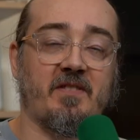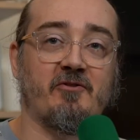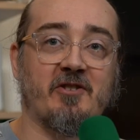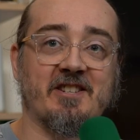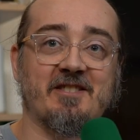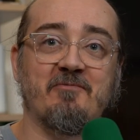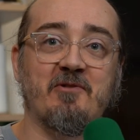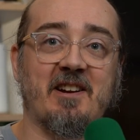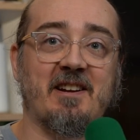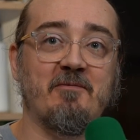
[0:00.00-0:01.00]
No właśnie,
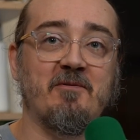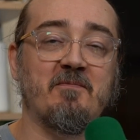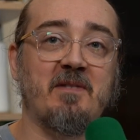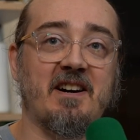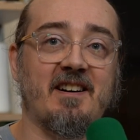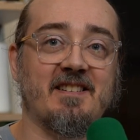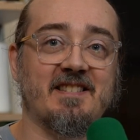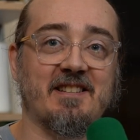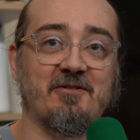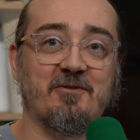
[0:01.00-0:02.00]
Murakami ma
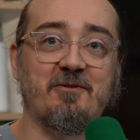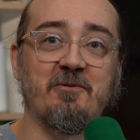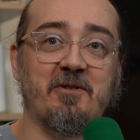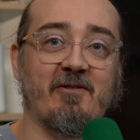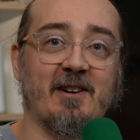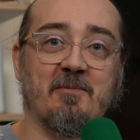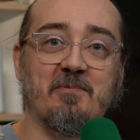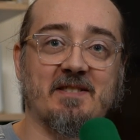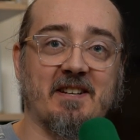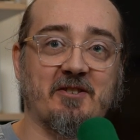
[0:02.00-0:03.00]
status kultowego
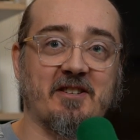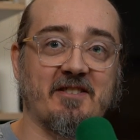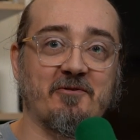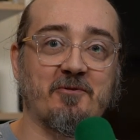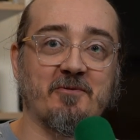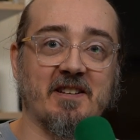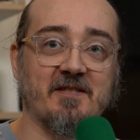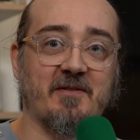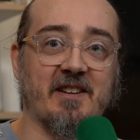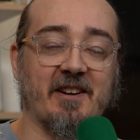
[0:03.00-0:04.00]
pisarza już u
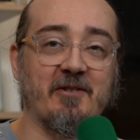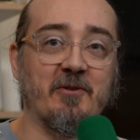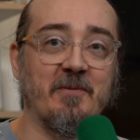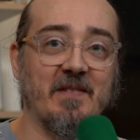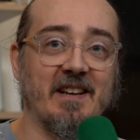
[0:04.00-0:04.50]
nas w kraju.